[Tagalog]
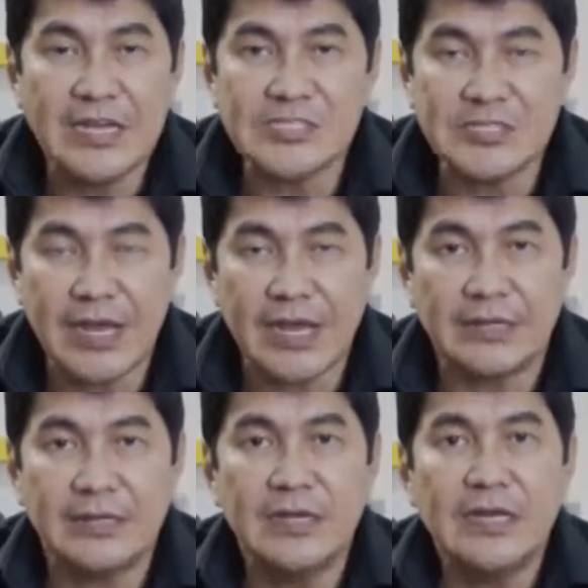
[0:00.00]
I
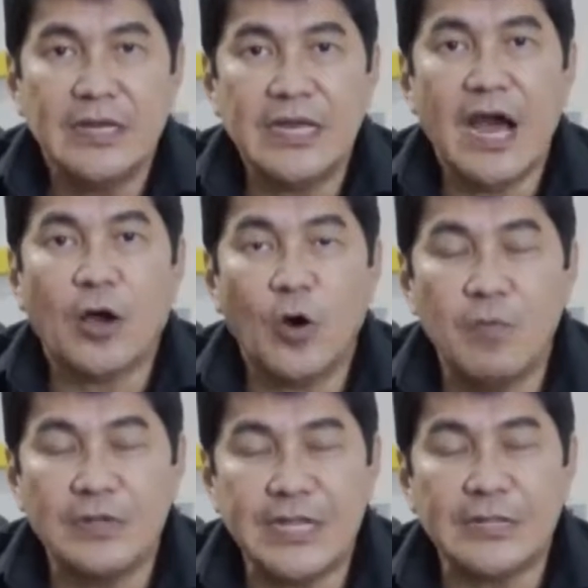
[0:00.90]
said,
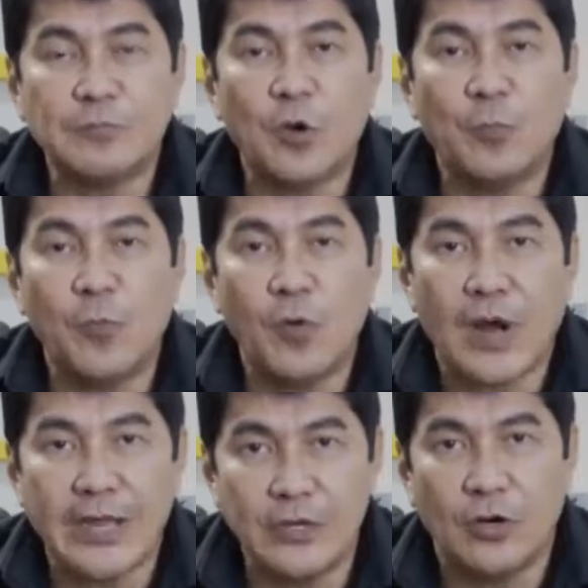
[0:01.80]
i-accommodate ko
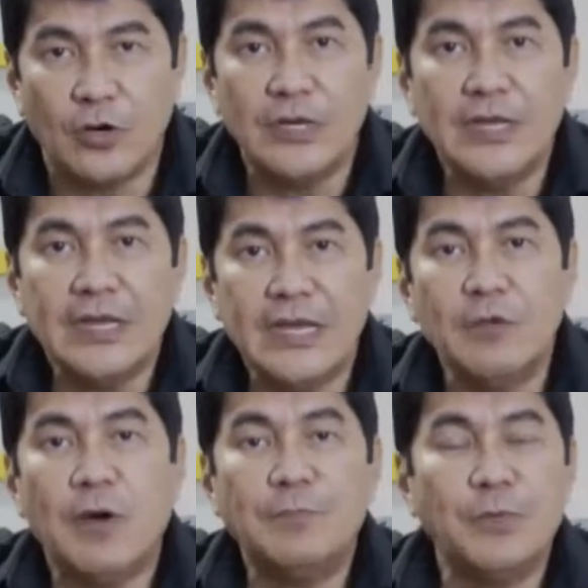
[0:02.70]
po kayo,
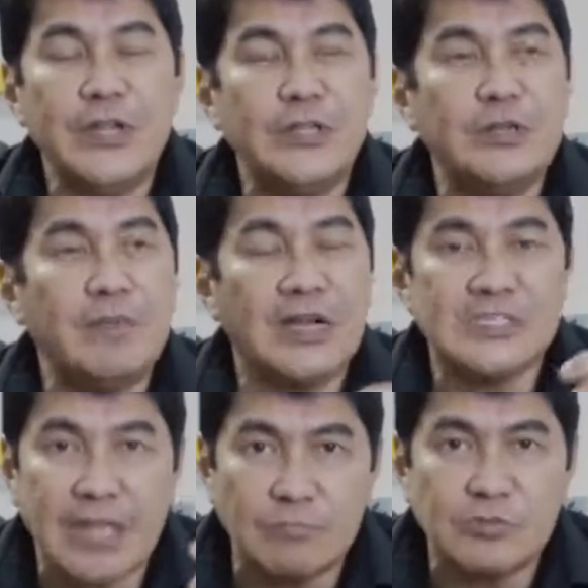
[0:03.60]
iwan po ninyo yung
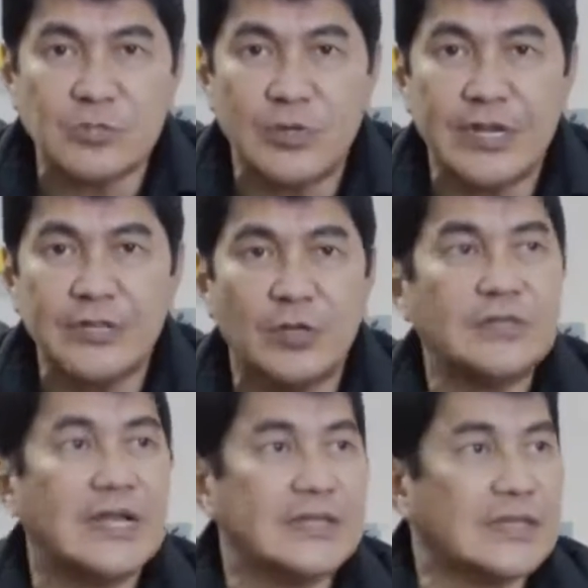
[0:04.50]
mga stabso
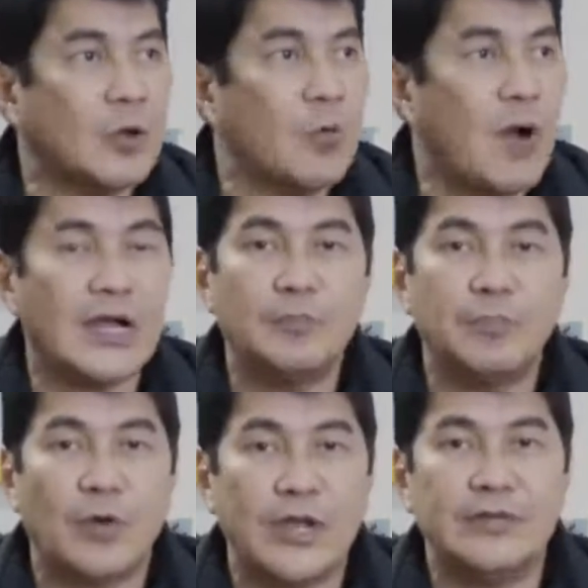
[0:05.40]
ninyo dahil
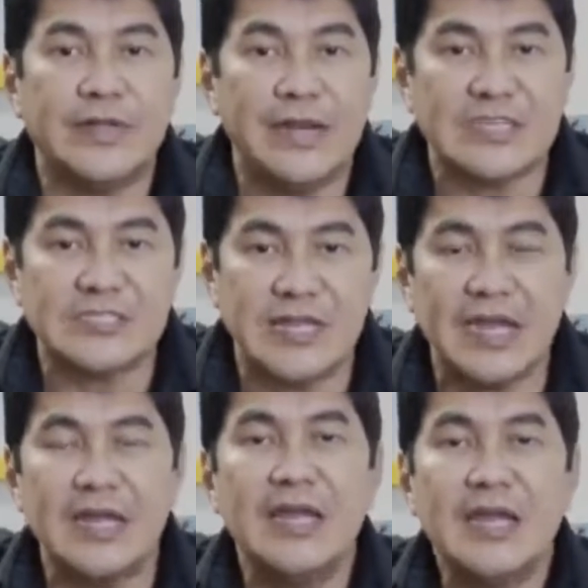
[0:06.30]
tatawagan po kayo the
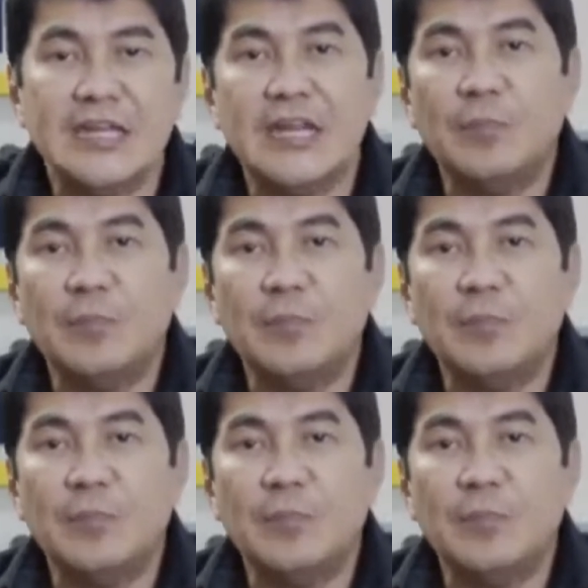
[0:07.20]
next day.